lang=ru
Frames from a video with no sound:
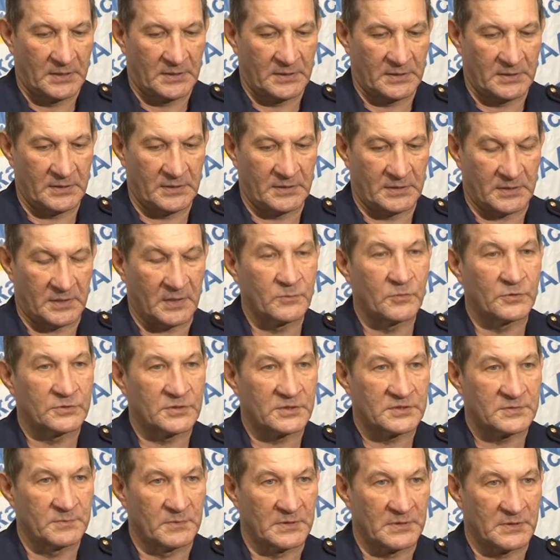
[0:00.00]
и
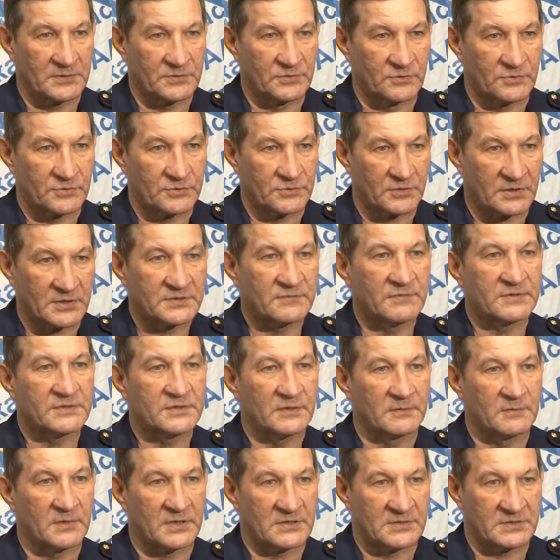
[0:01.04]
работа с молодежью,
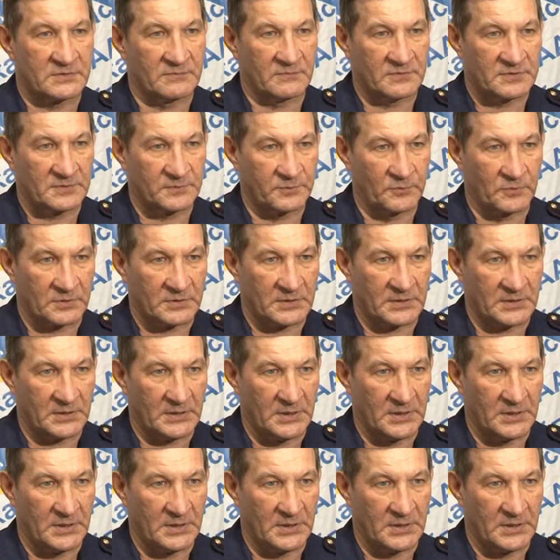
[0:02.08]
развитие массового спорта